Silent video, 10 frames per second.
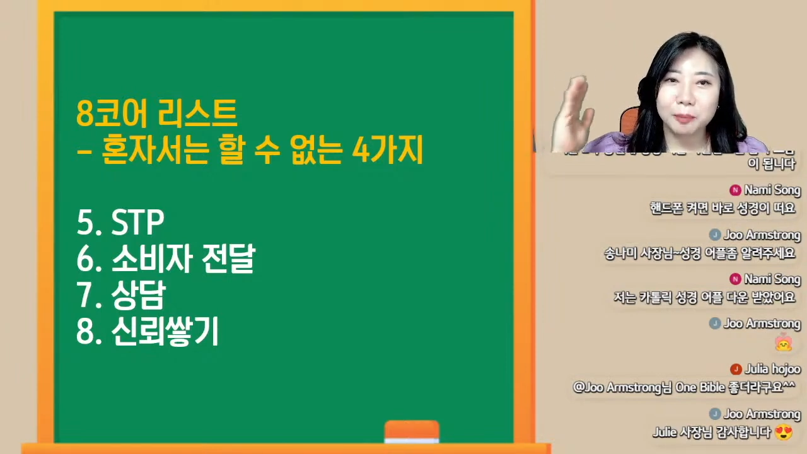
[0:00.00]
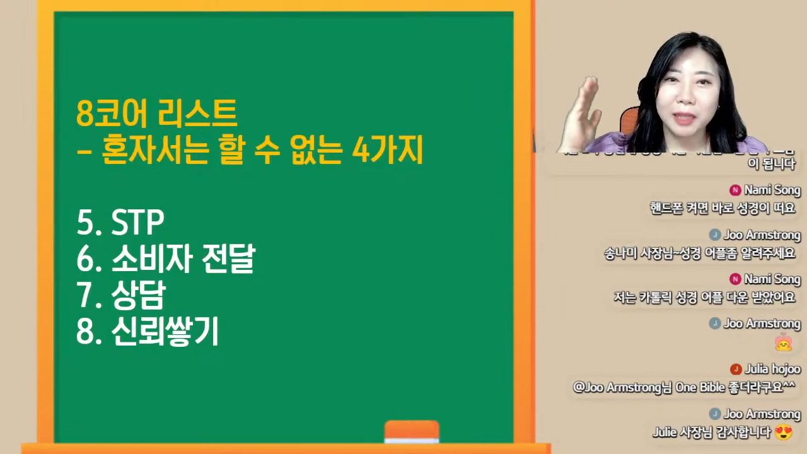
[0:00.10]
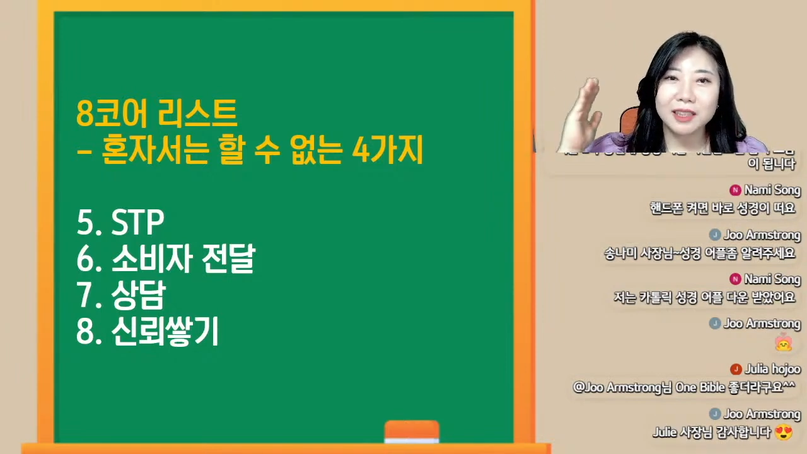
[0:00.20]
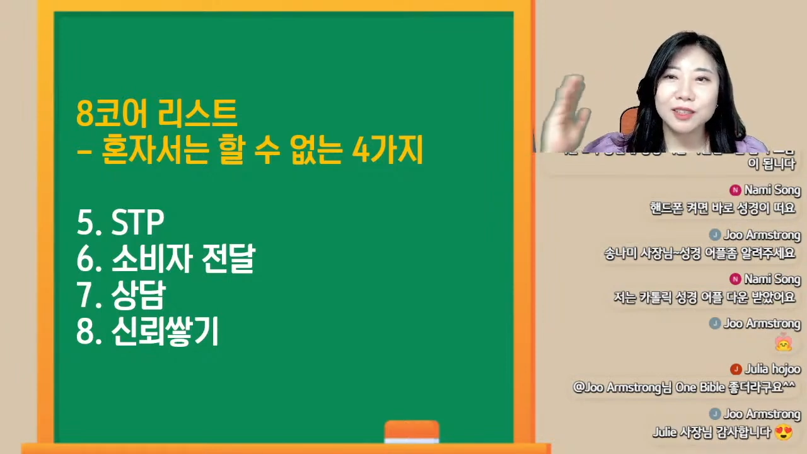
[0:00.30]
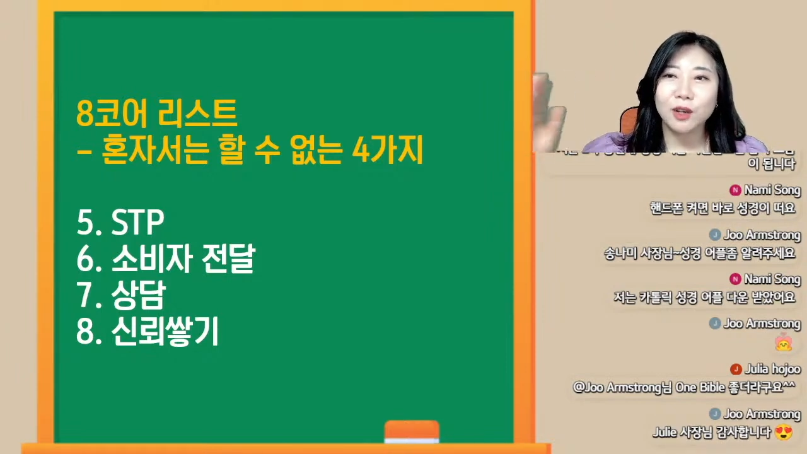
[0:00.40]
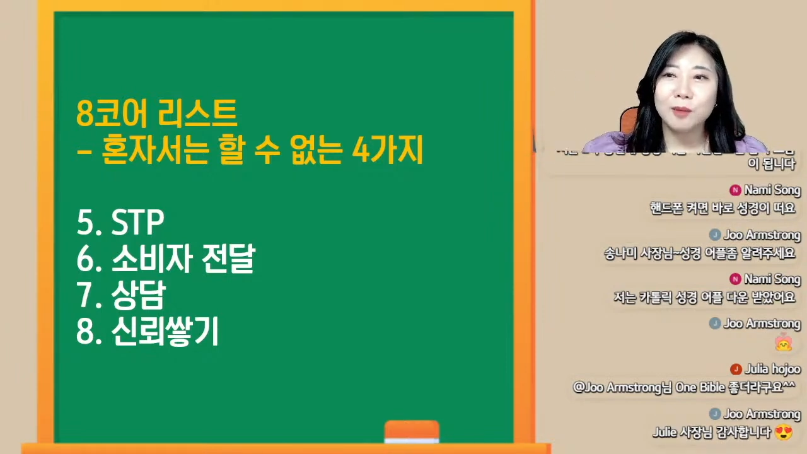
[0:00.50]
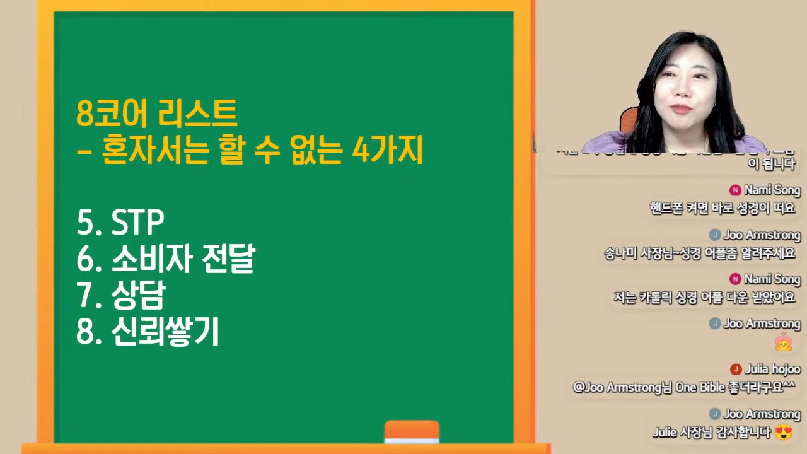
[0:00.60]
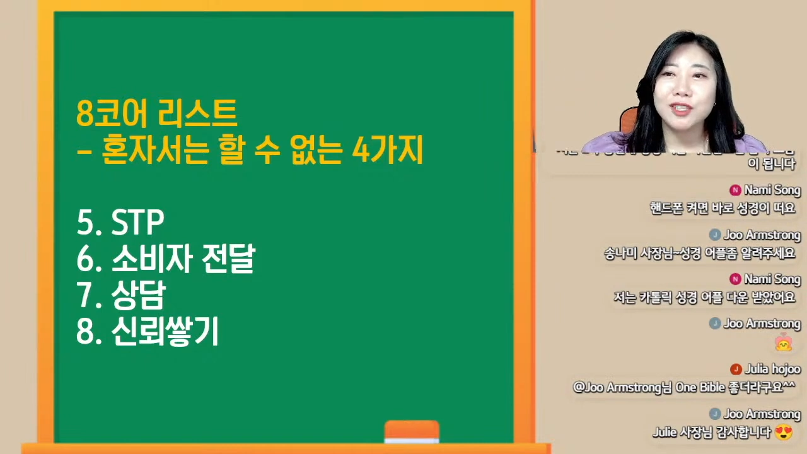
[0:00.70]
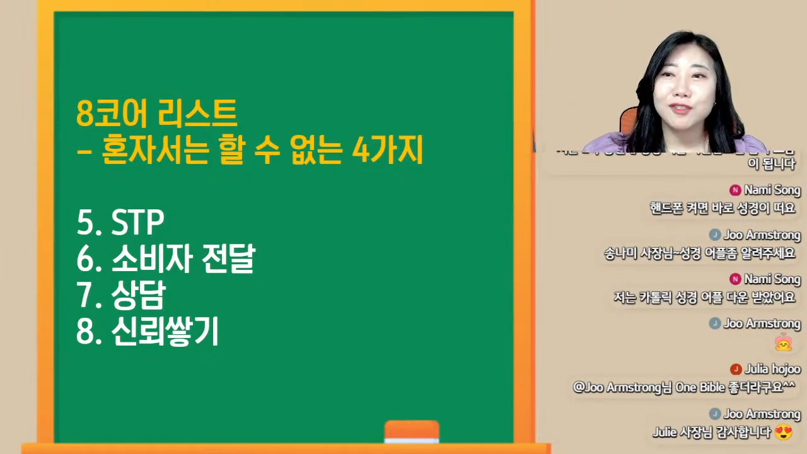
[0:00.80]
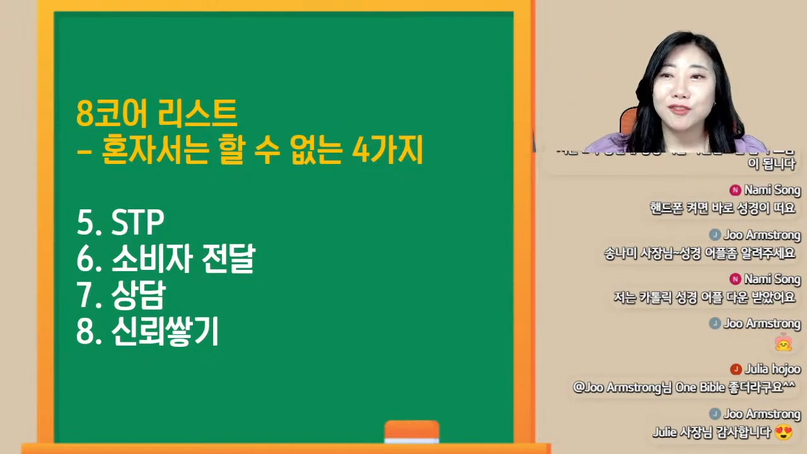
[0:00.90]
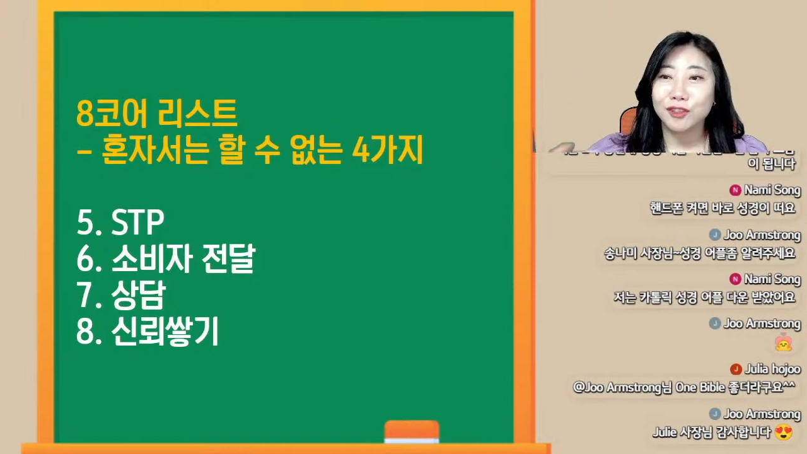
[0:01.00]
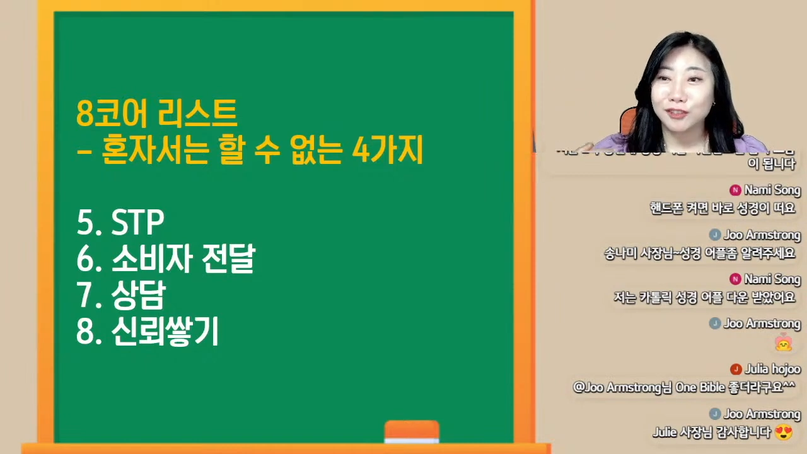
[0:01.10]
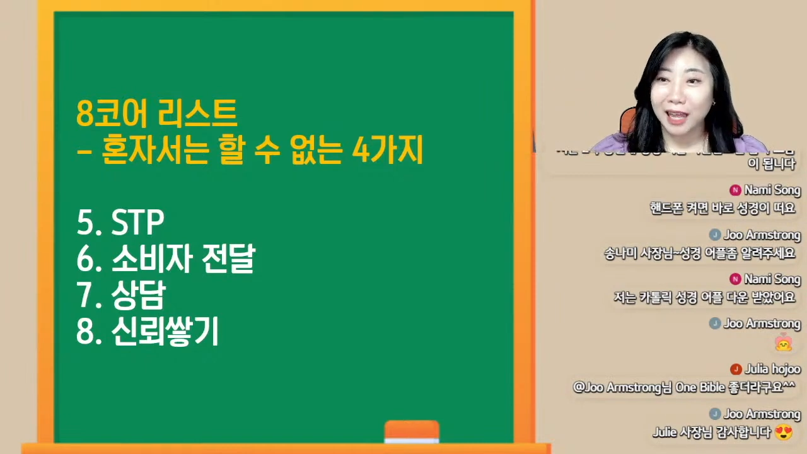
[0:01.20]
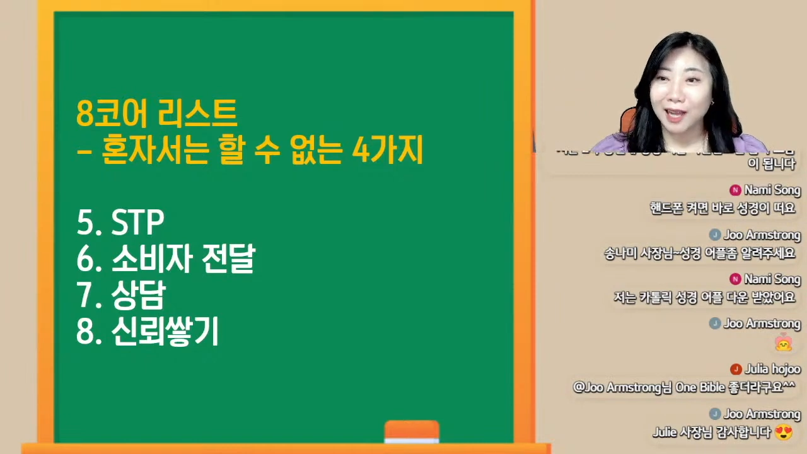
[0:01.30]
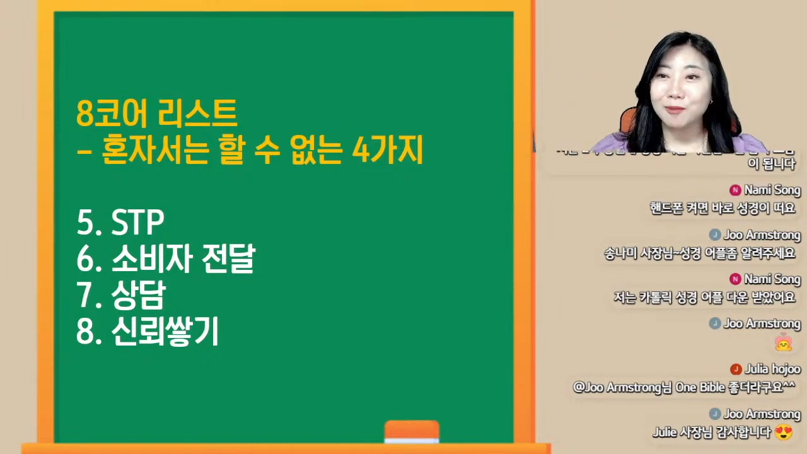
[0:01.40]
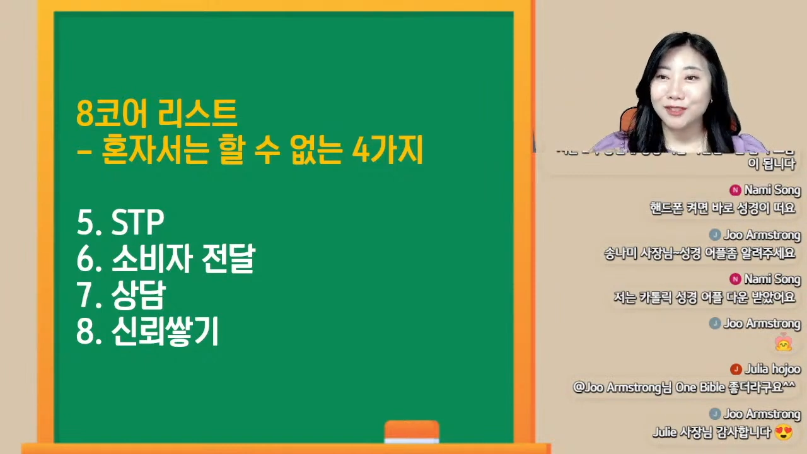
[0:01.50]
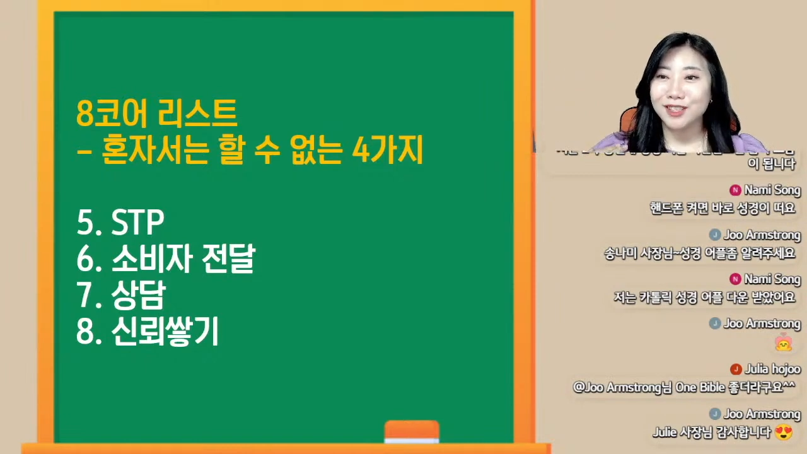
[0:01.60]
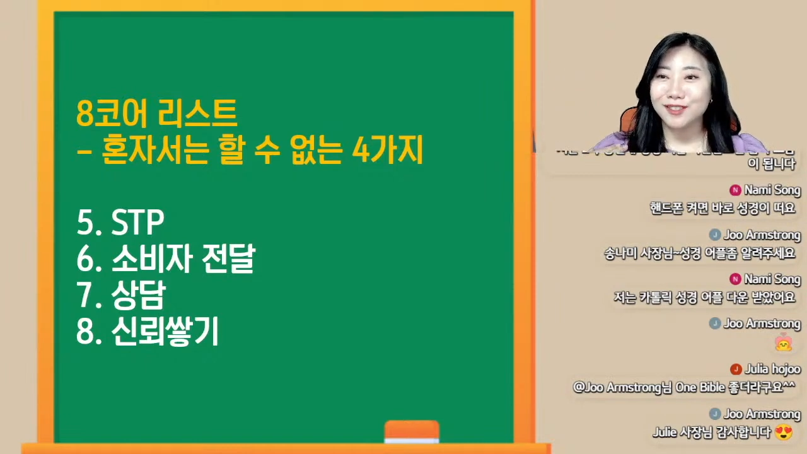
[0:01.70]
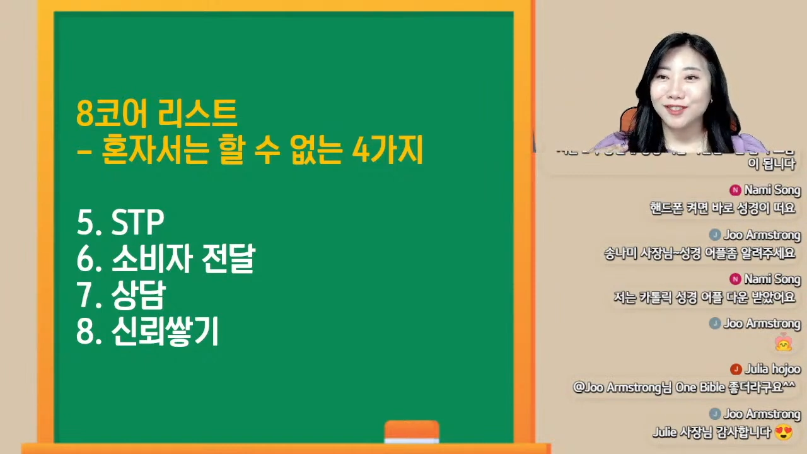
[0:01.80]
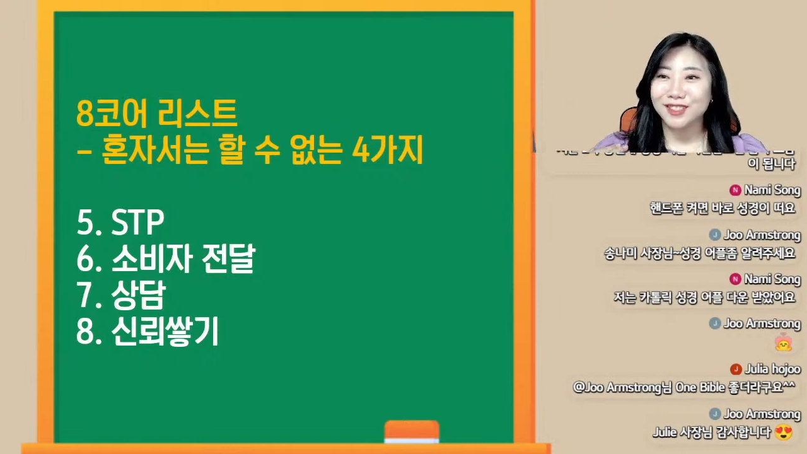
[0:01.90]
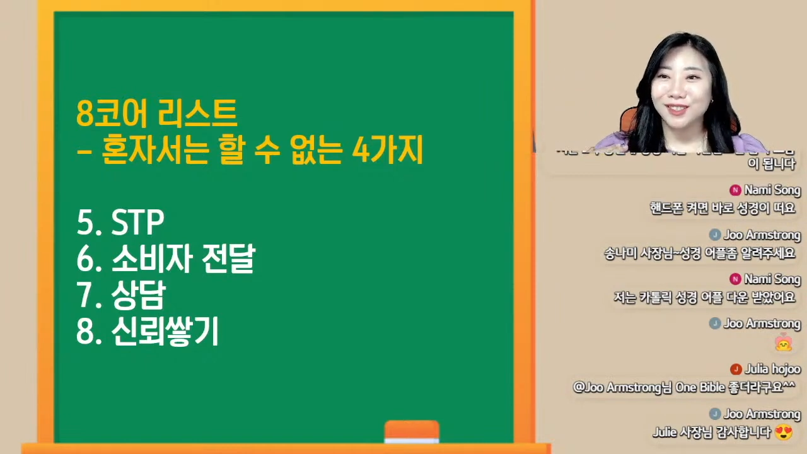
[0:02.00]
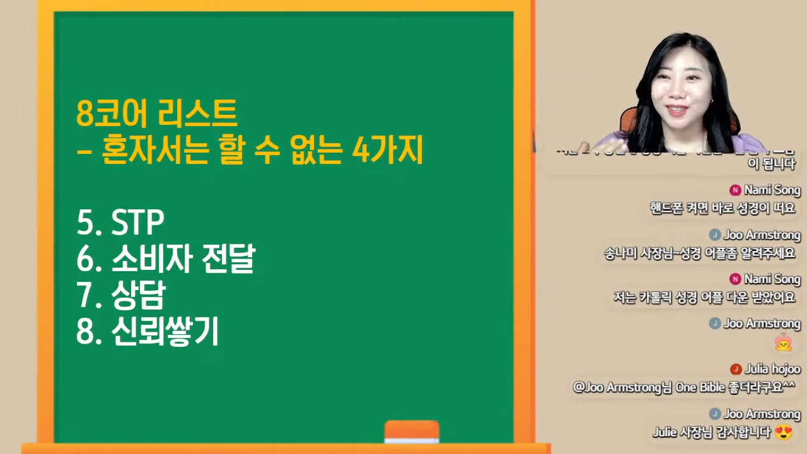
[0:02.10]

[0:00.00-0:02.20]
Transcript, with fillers: 파트너가 문제일 수도 있고 내가 문제일 수도 있어요.